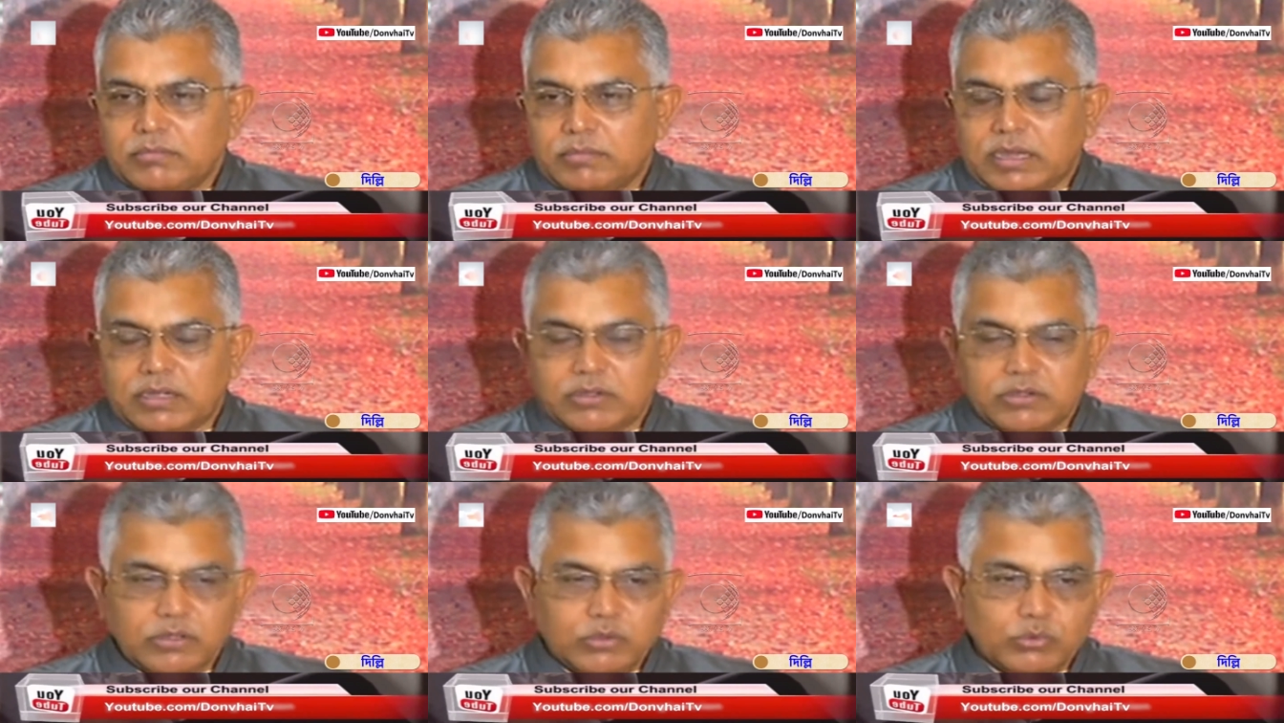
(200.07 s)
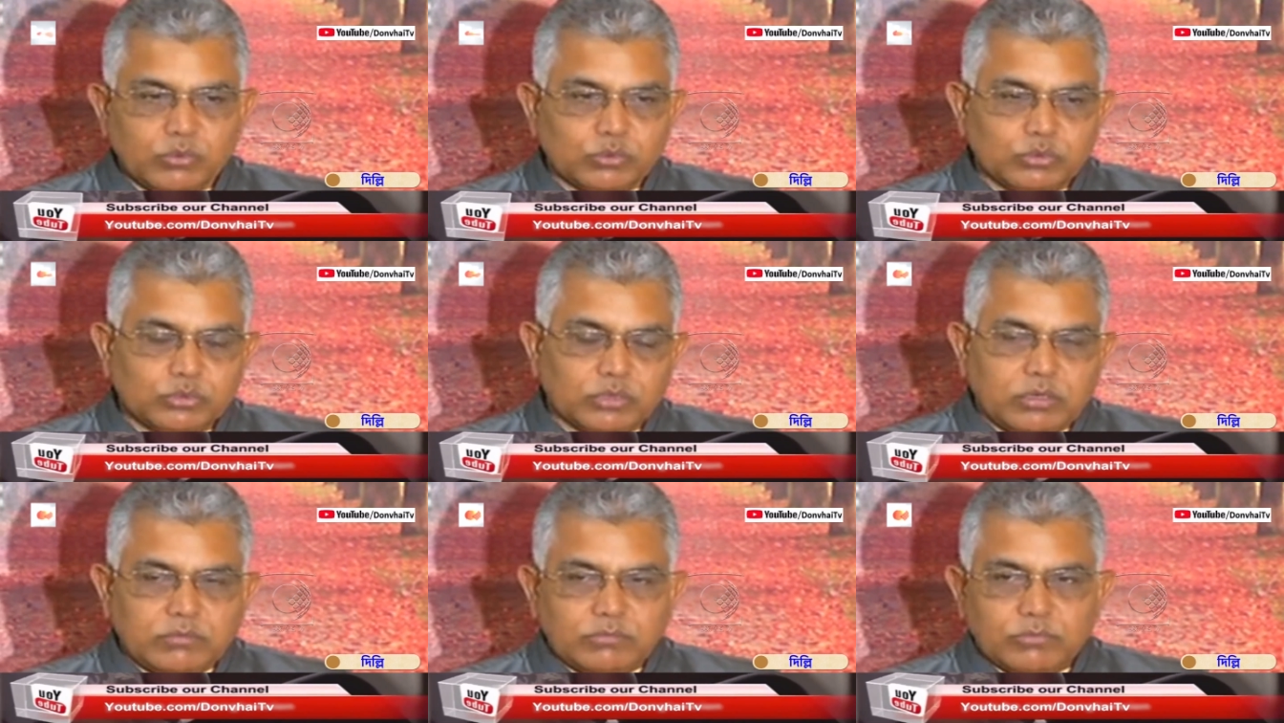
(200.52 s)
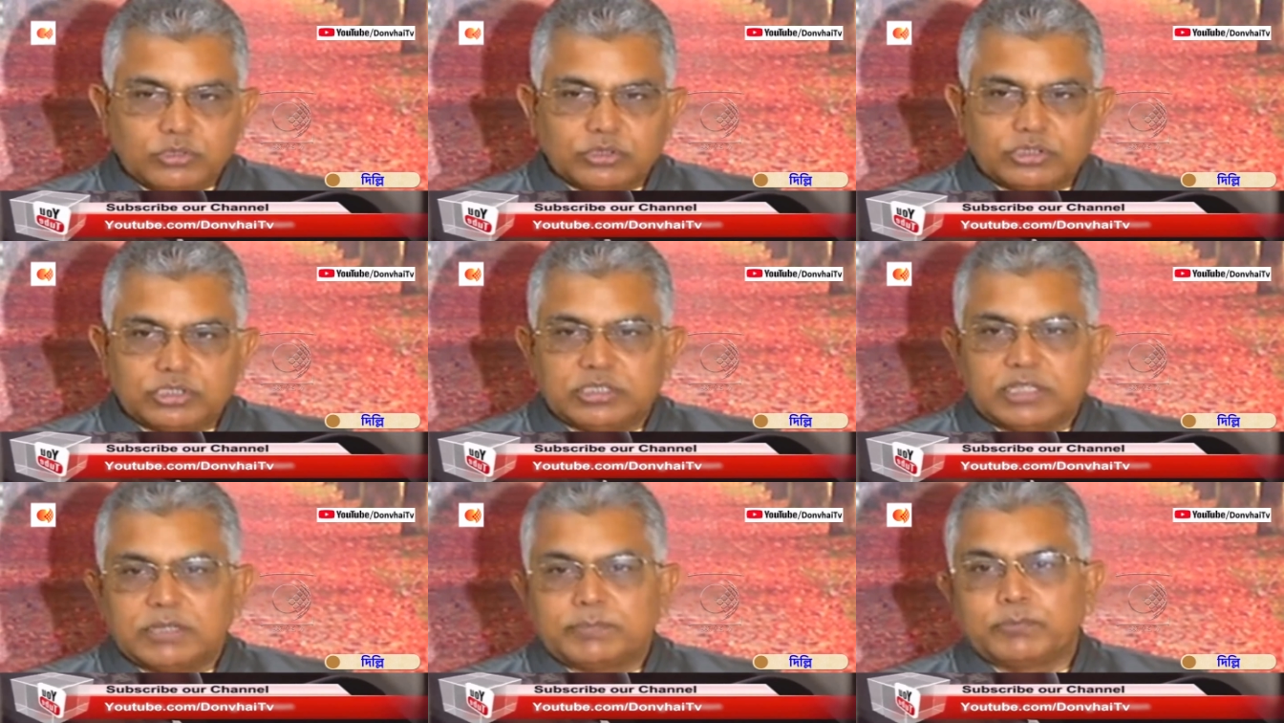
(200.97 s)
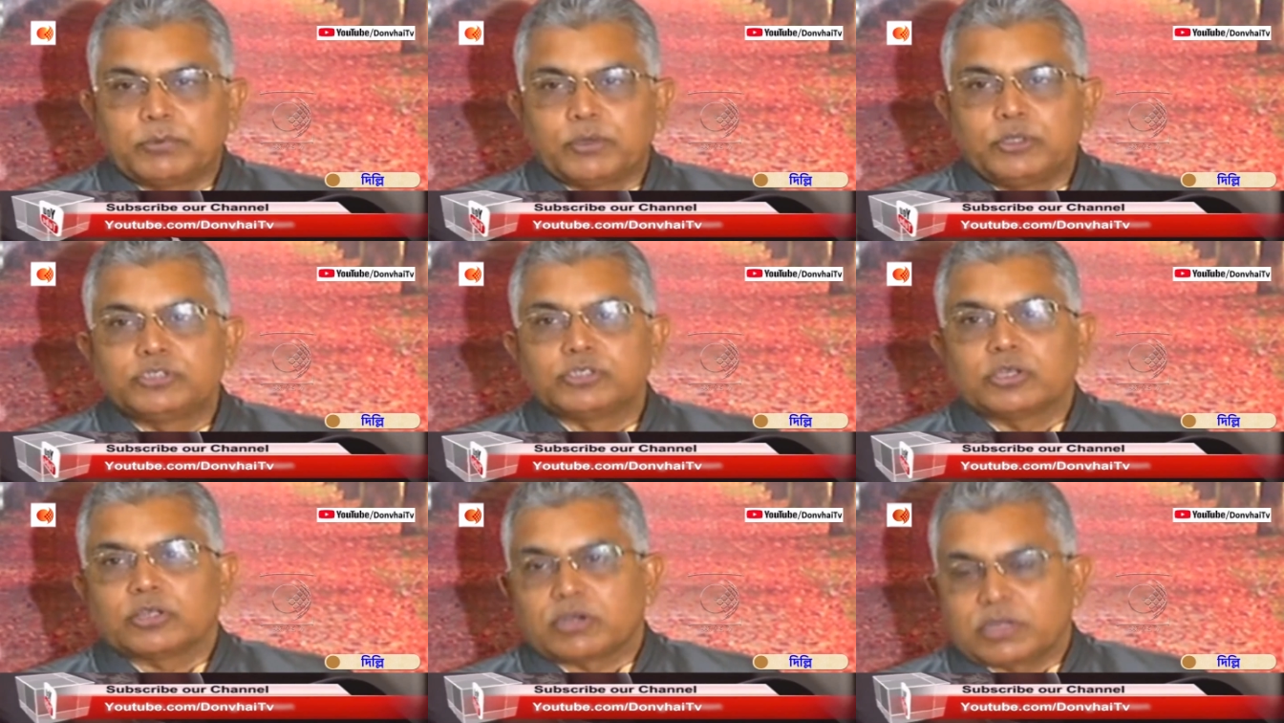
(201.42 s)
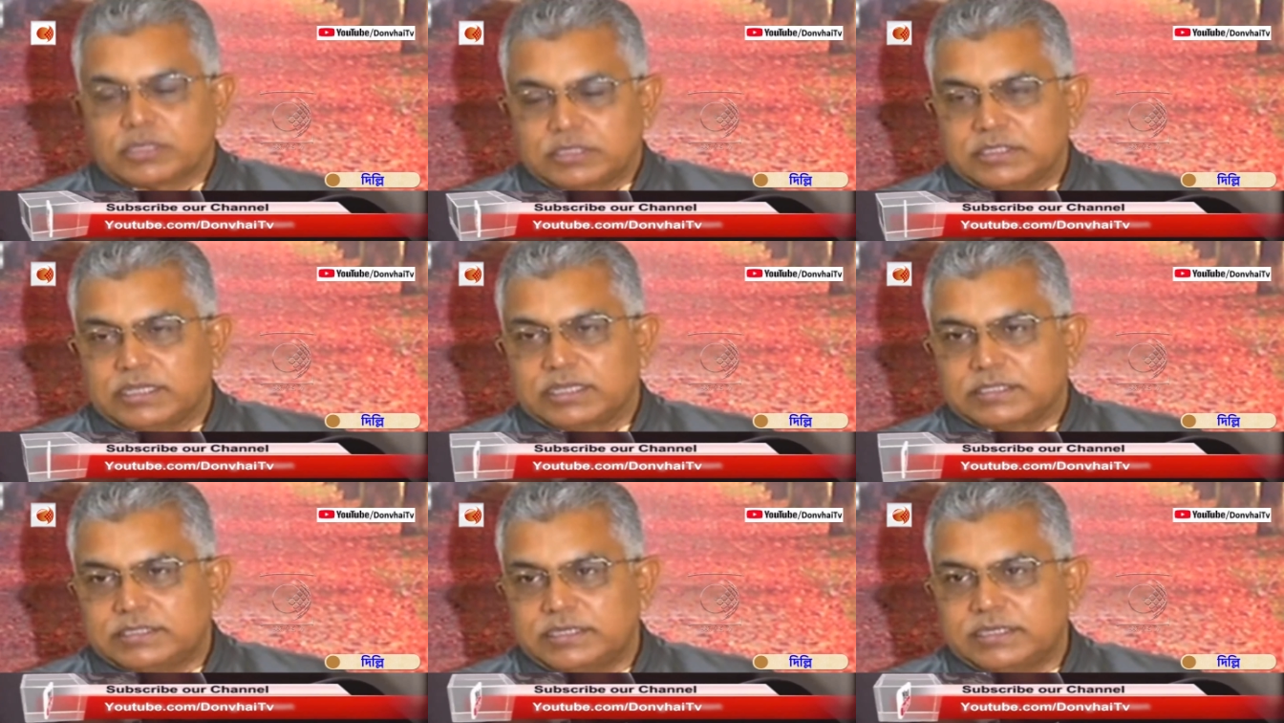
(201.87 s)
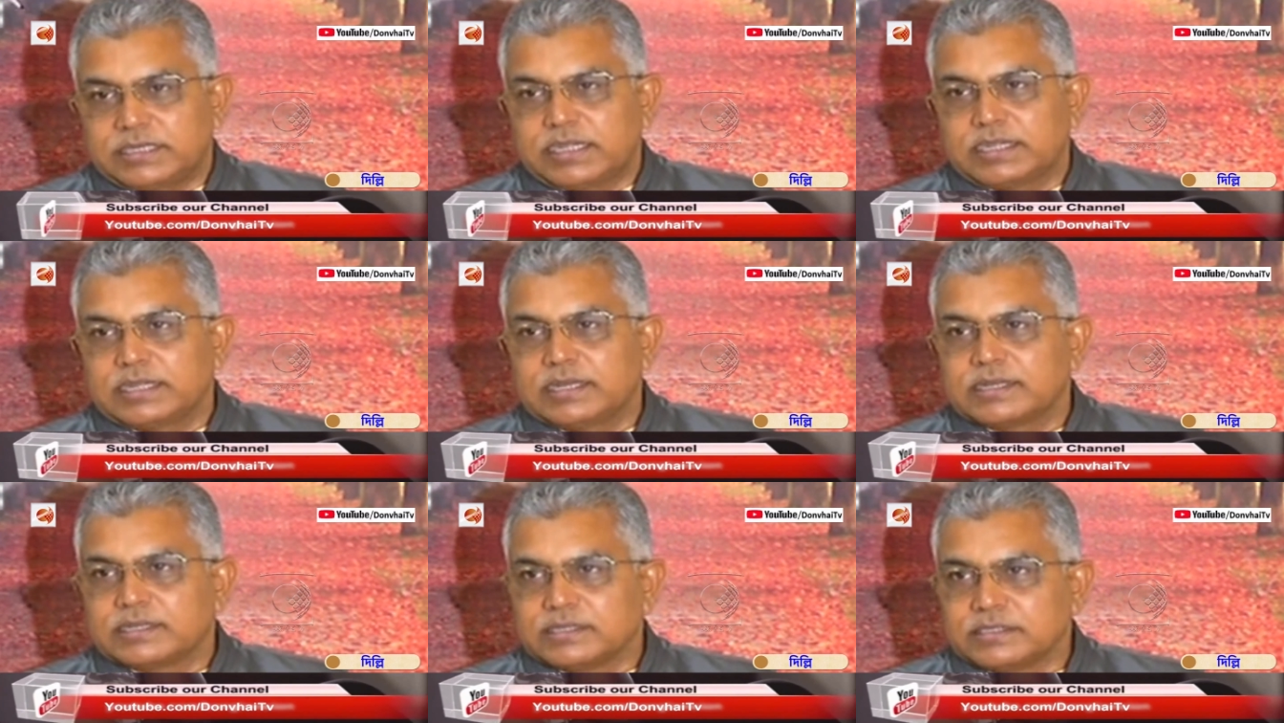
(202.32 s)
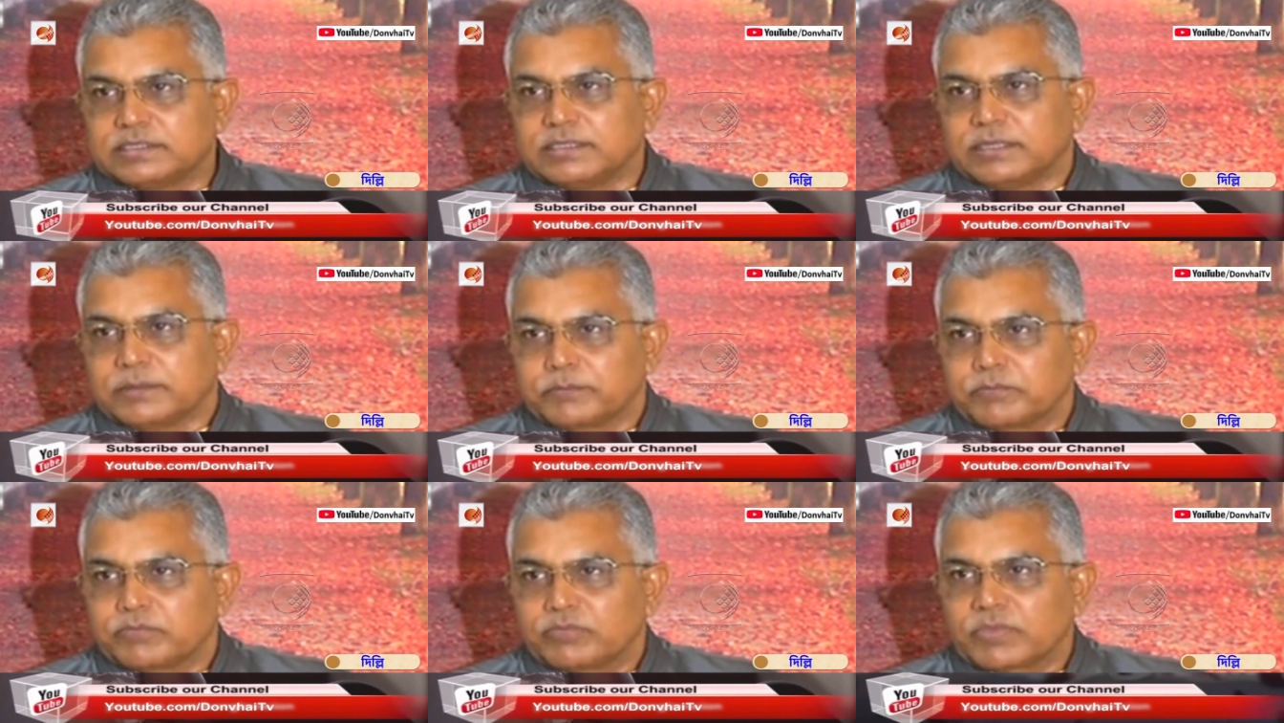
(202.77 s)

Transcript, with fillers: মাননীয় নূতন মন্ত্রীদের পরিচয় করাতে যাচ্ছেন এটা একটা রীতি